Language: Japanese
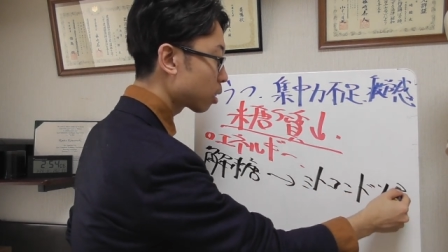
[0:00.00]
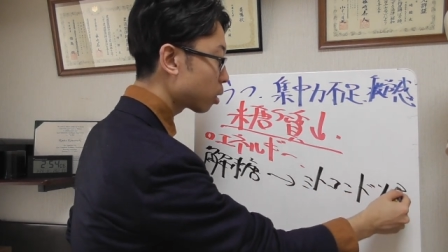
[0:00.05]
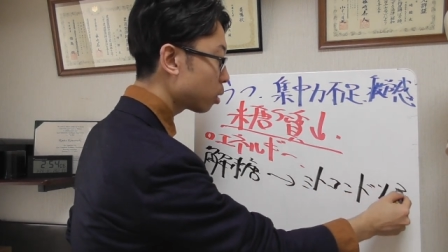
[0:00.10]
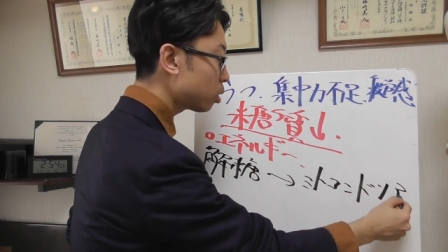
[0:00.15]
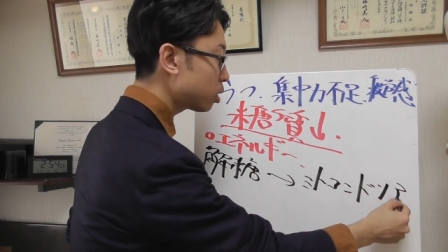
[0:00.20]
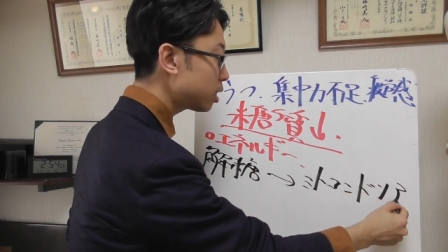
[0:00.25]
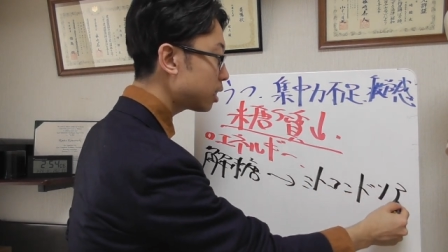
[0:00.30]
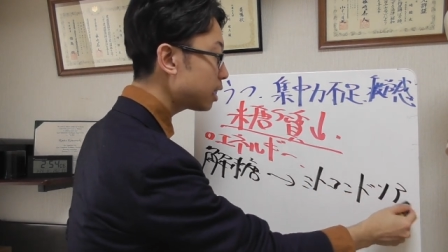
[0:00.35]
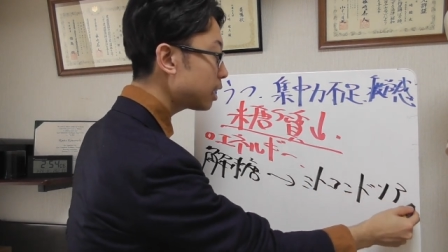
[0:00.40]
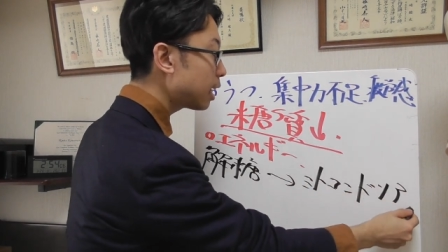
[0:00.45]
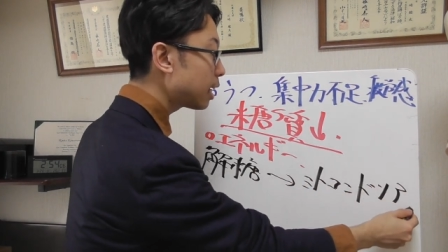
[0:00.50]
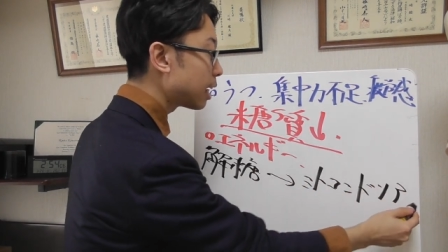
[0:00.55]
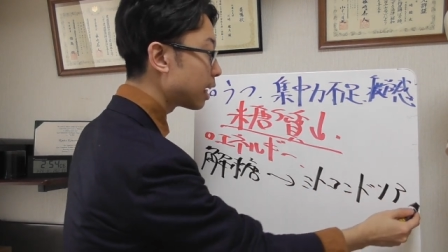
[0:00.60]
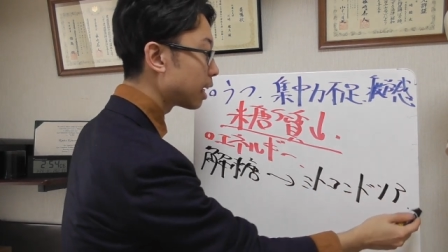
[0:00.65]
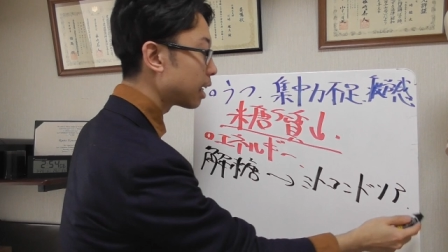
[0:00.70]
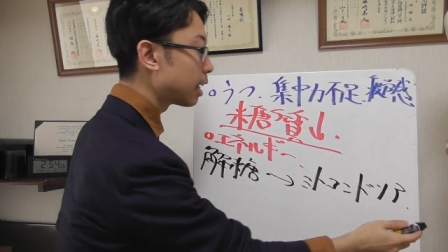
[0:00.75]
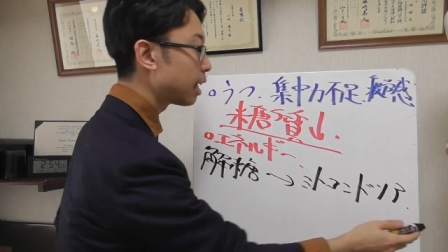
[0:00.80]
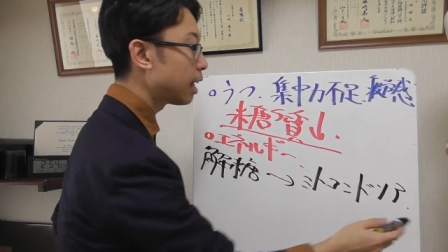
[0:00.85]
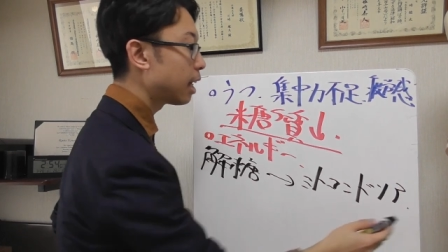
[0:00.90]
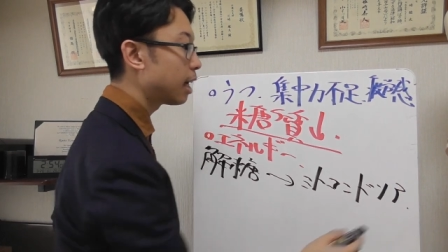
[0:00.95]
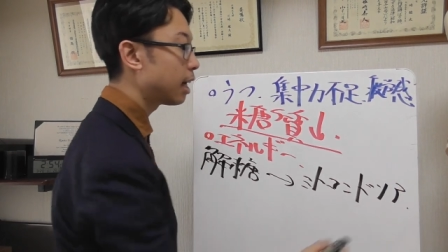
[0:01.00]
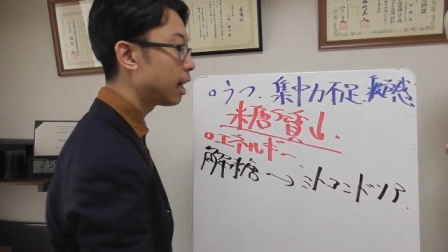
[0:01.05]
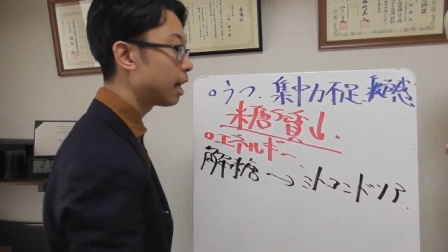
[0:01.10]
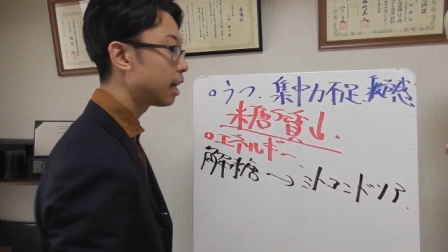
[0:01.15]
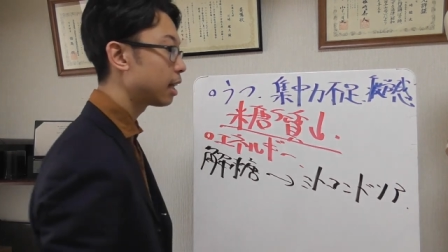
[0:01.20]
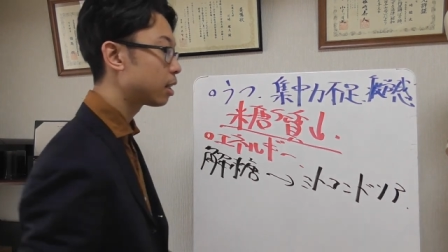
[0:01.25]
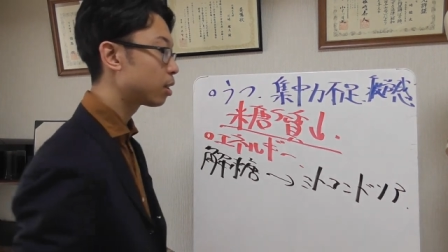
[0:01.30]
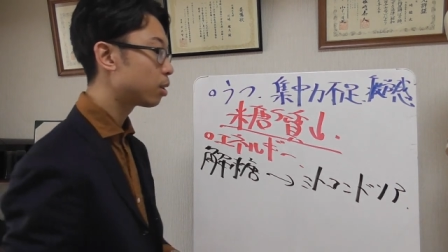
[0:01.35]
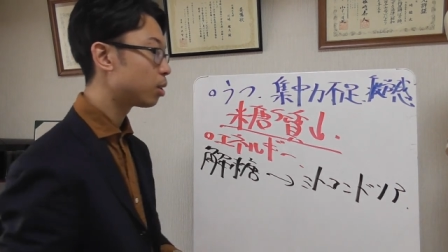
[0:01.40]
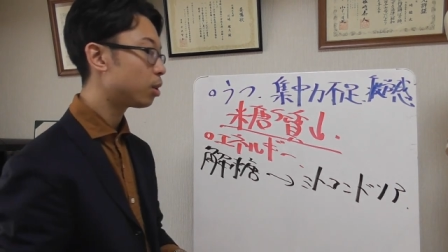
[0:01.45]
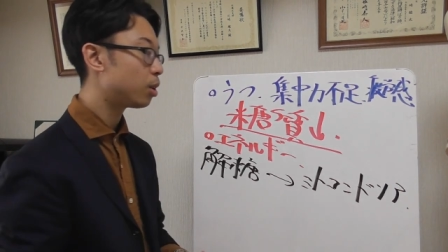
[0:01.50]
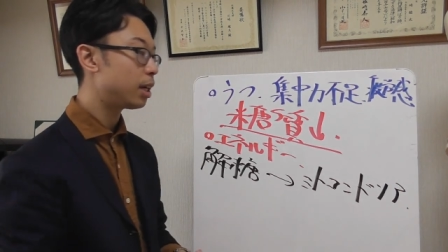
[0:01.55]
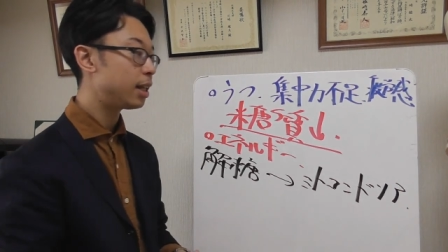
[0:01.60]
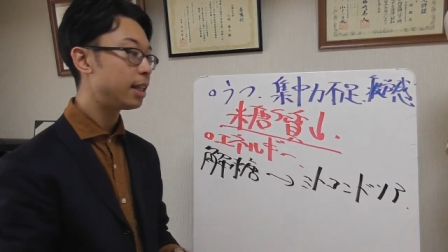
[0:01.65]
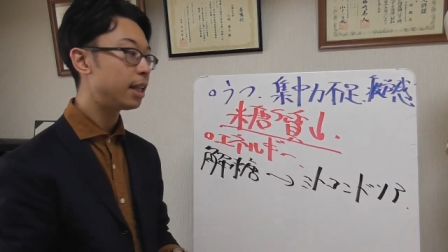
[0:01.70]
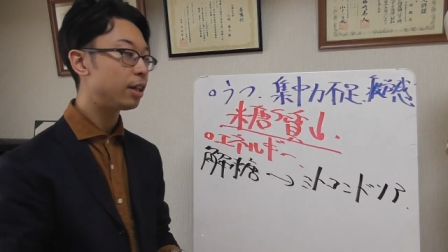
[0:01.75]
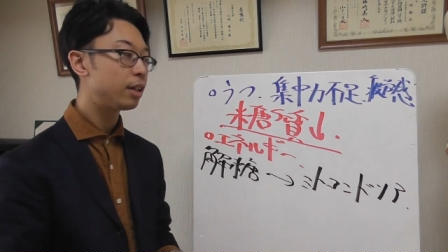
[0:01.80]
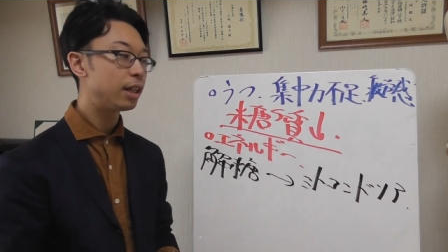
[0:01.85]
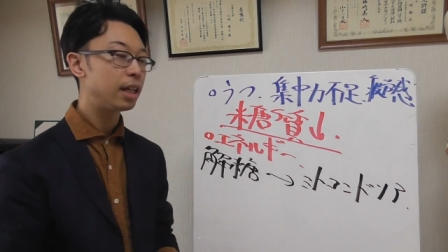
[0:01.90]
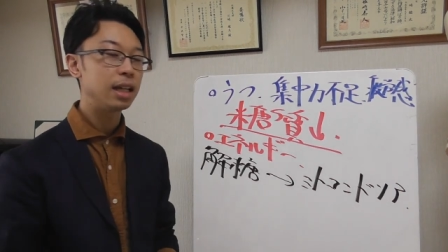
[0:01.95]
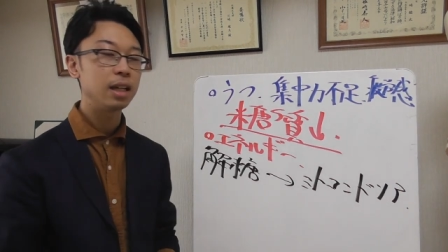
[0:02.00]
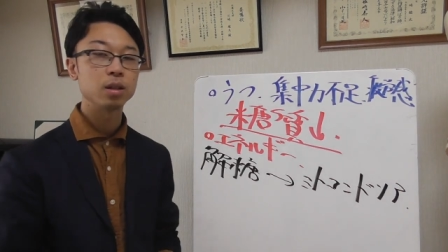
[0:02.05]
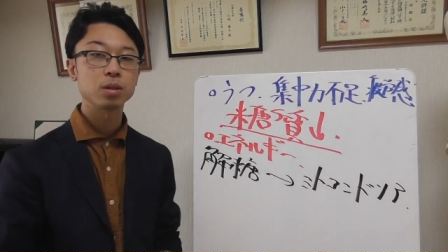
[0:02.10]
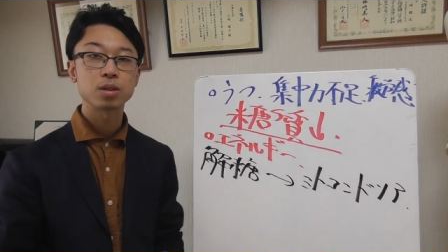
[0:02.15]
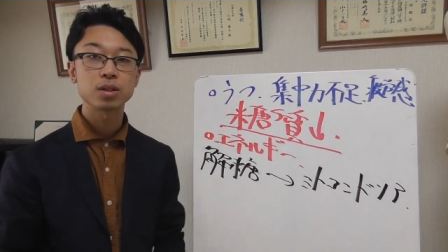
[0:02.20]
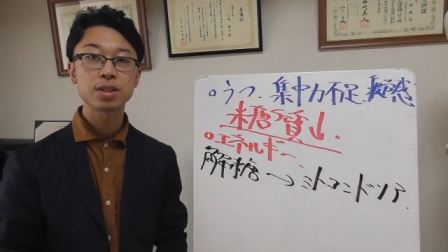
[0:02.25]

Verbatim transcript: こっちで、えー、っとエネルギー